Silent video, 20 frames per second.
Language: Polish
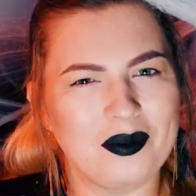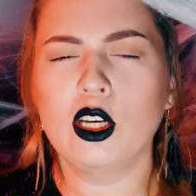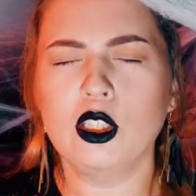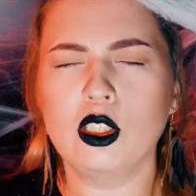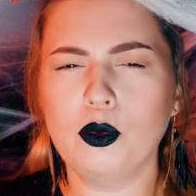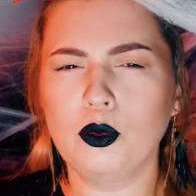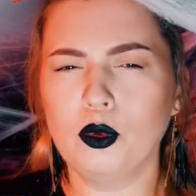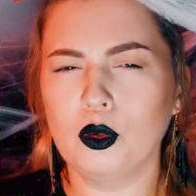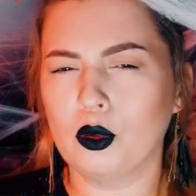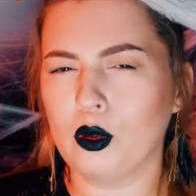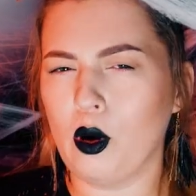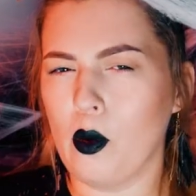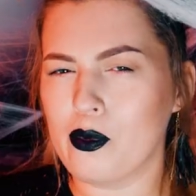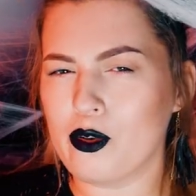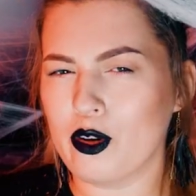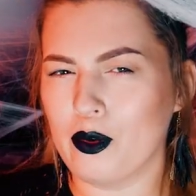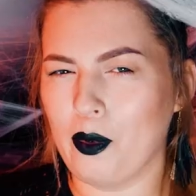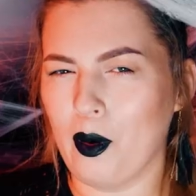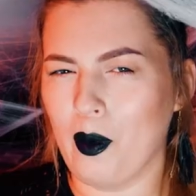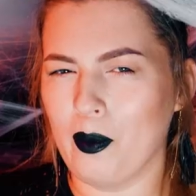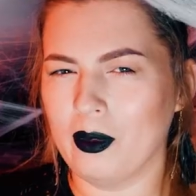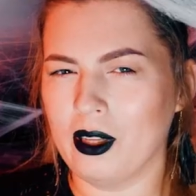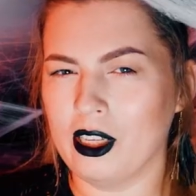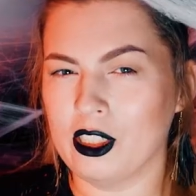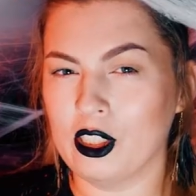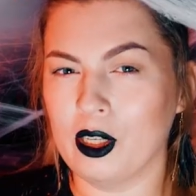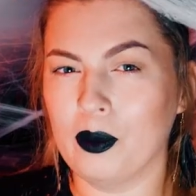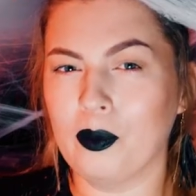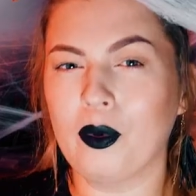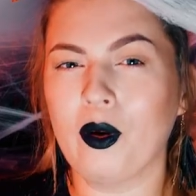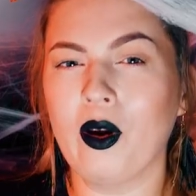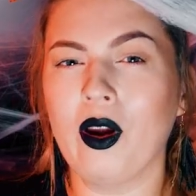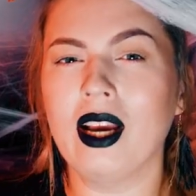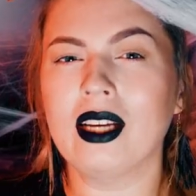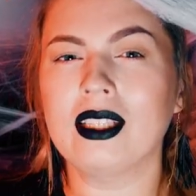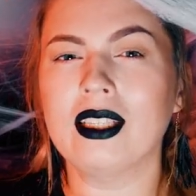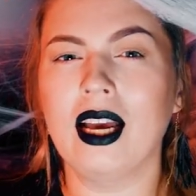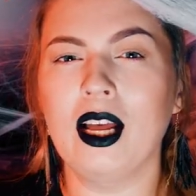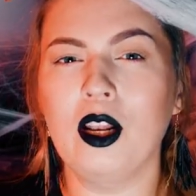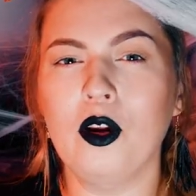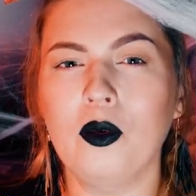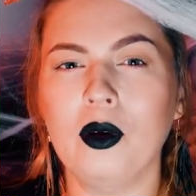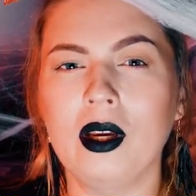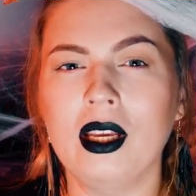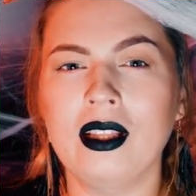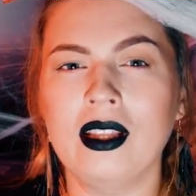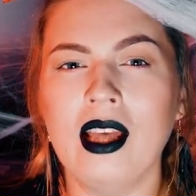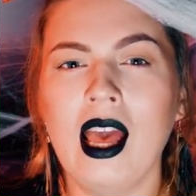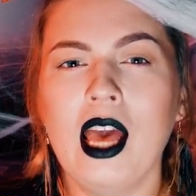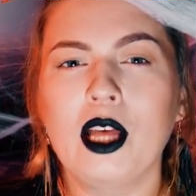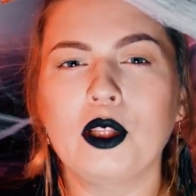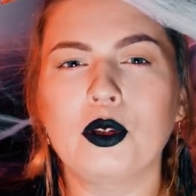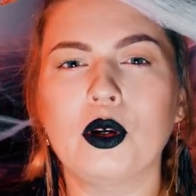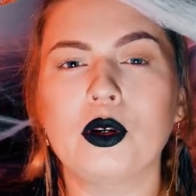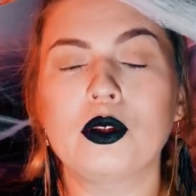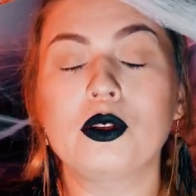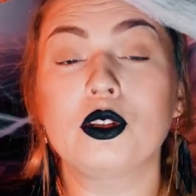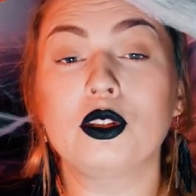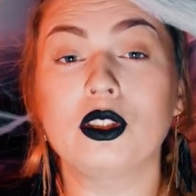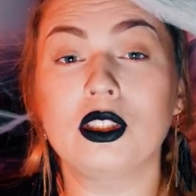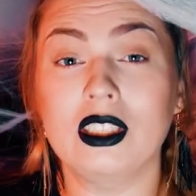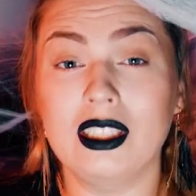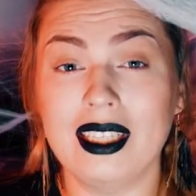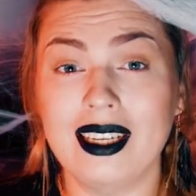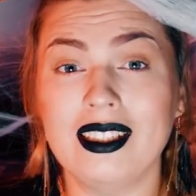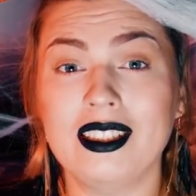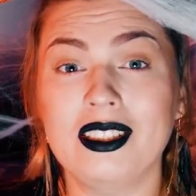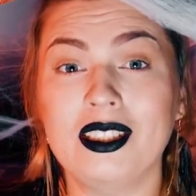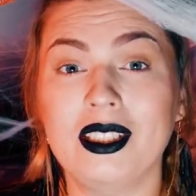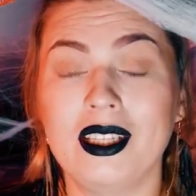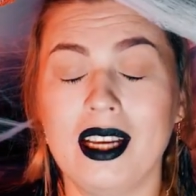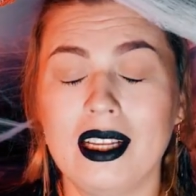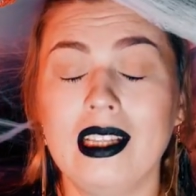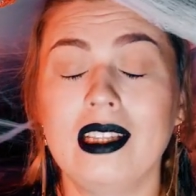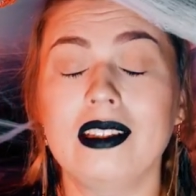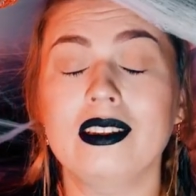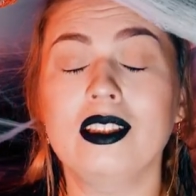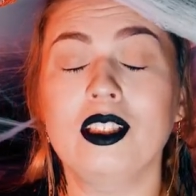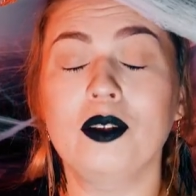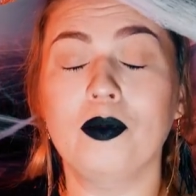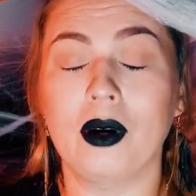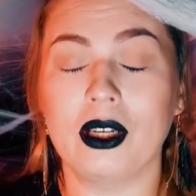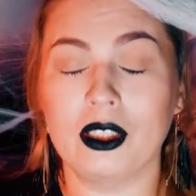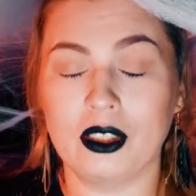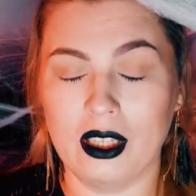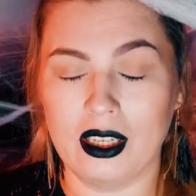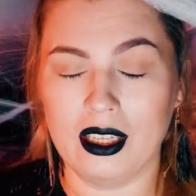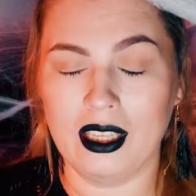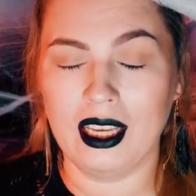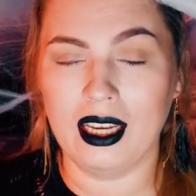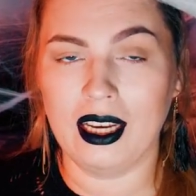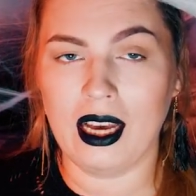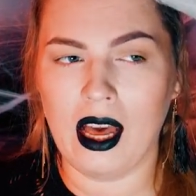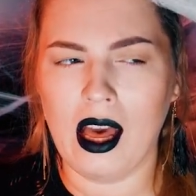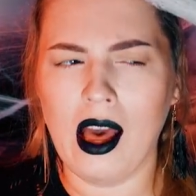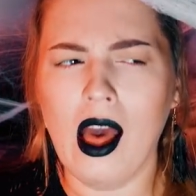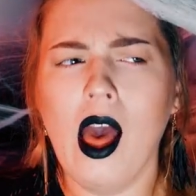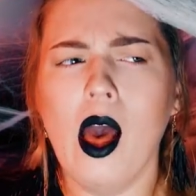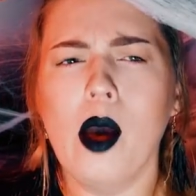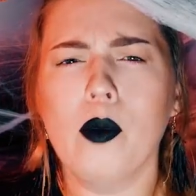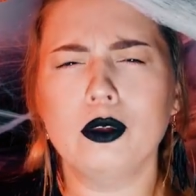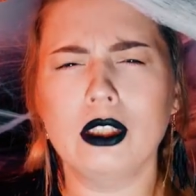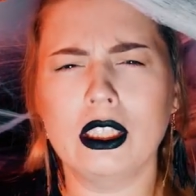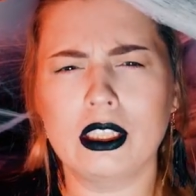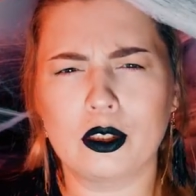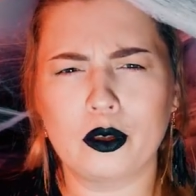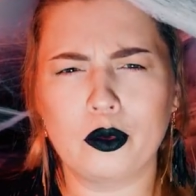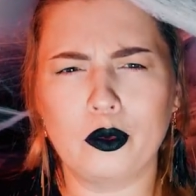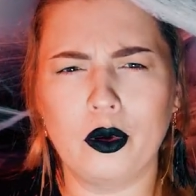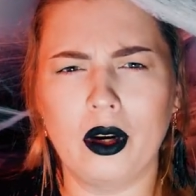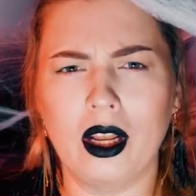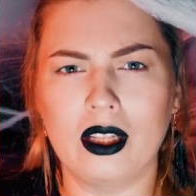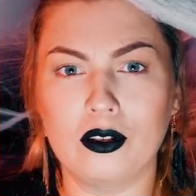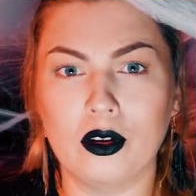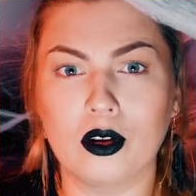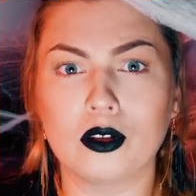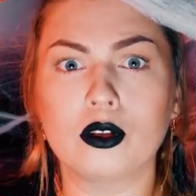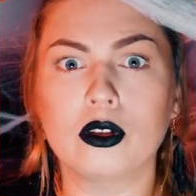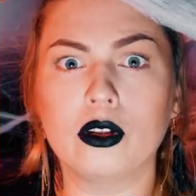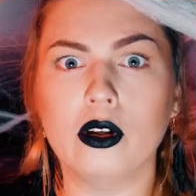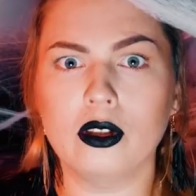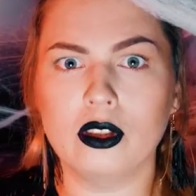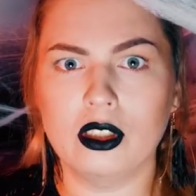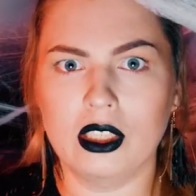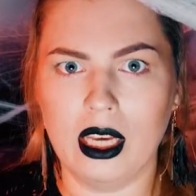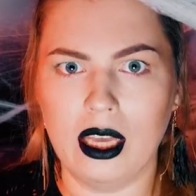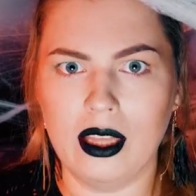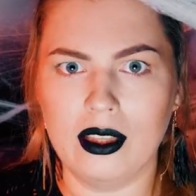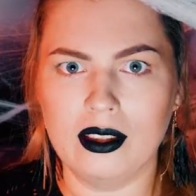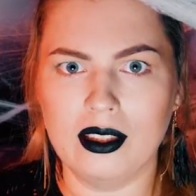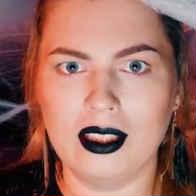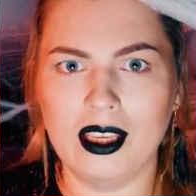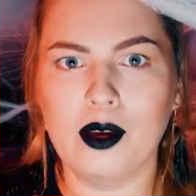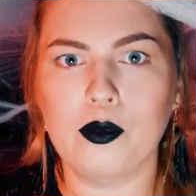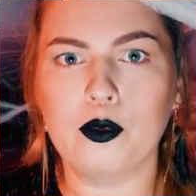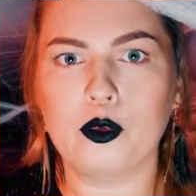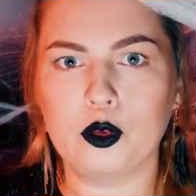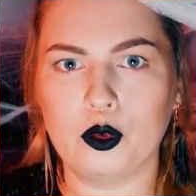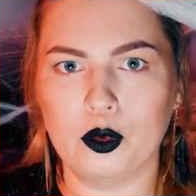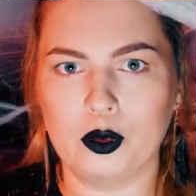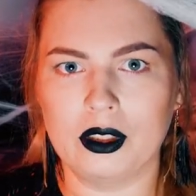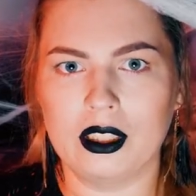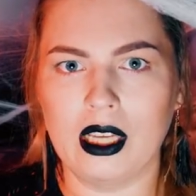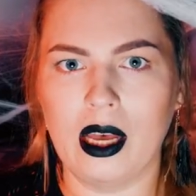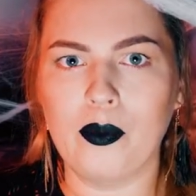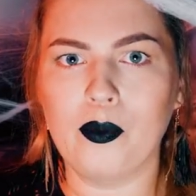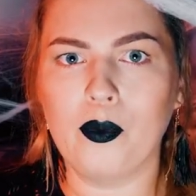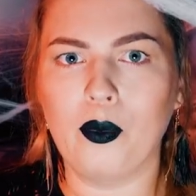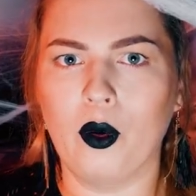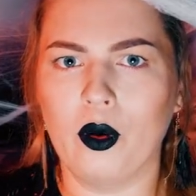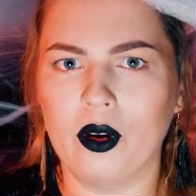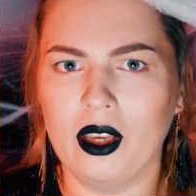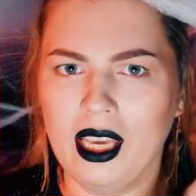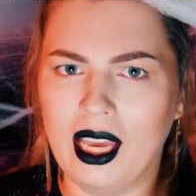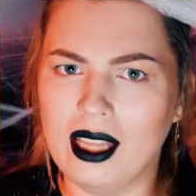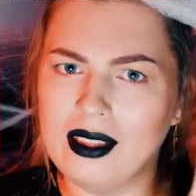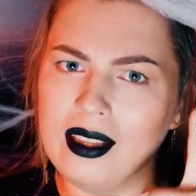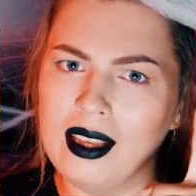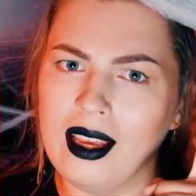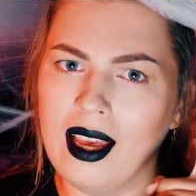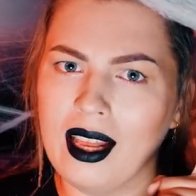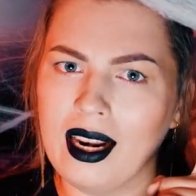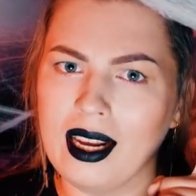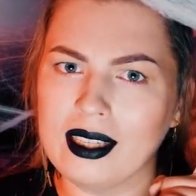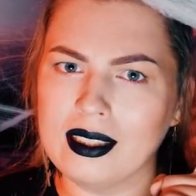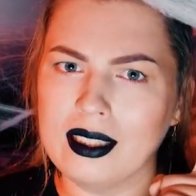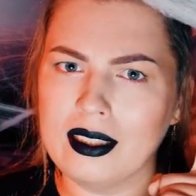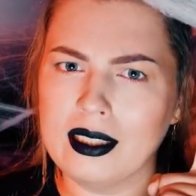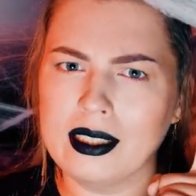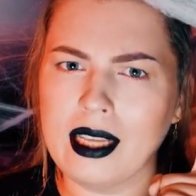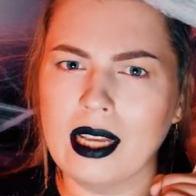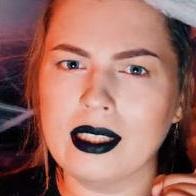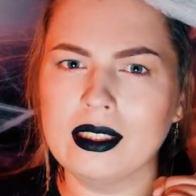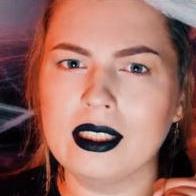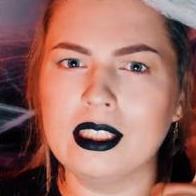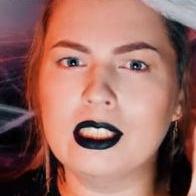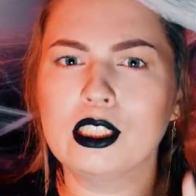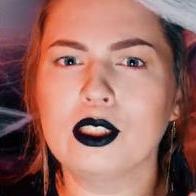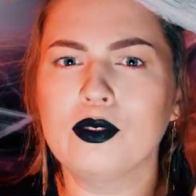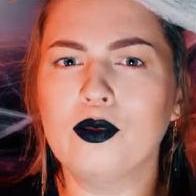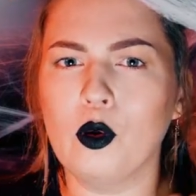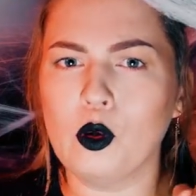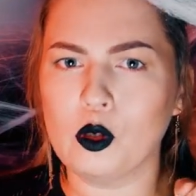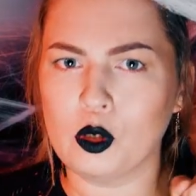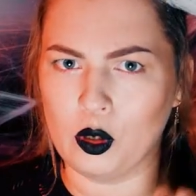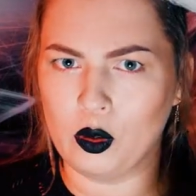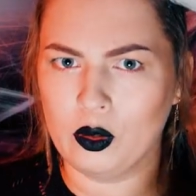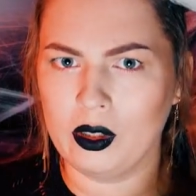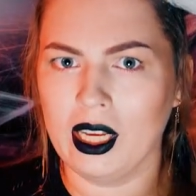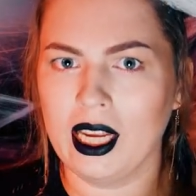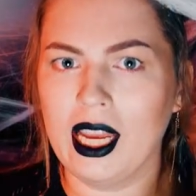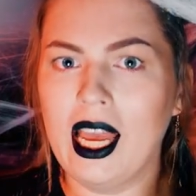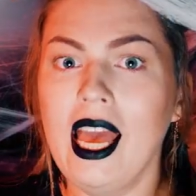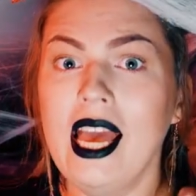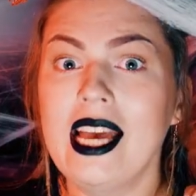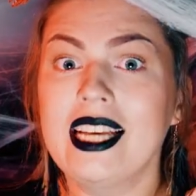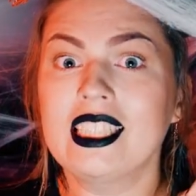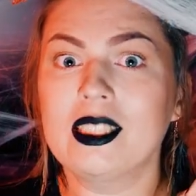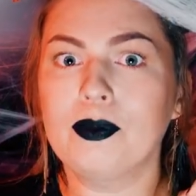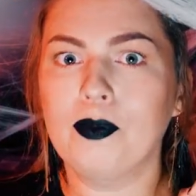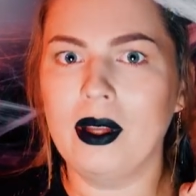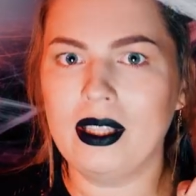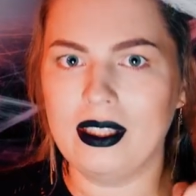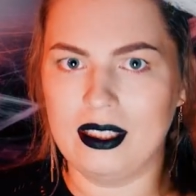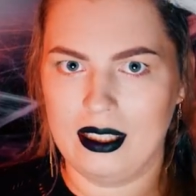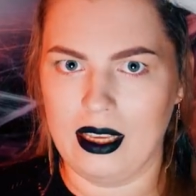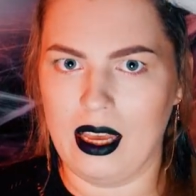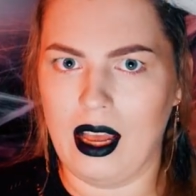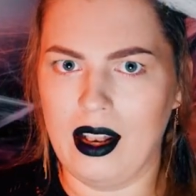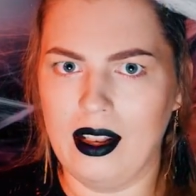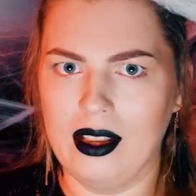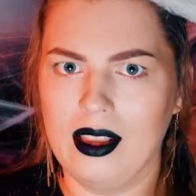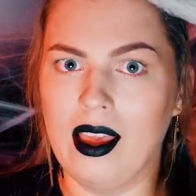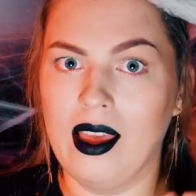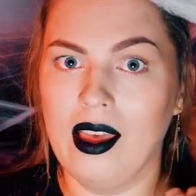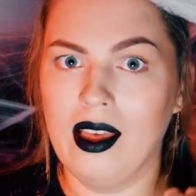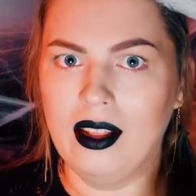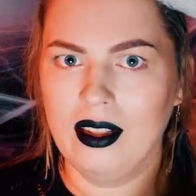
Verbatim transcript: Szybciutko przypomnę, że projekt Halloween to 31 dni października, przez które to codziennie wrzucam po jednej charakteryzacji stworzonej specjalnie